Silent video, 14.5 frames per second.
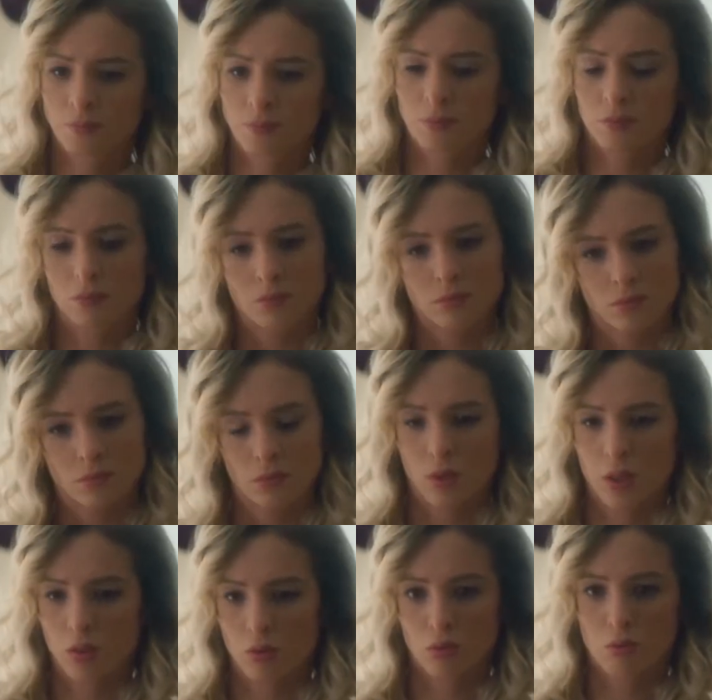para un
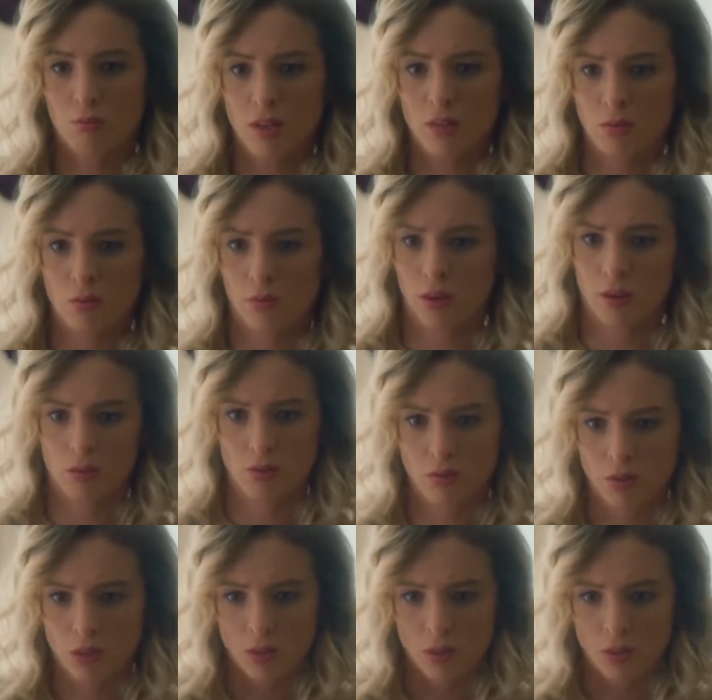despacho, dedica su vida a ser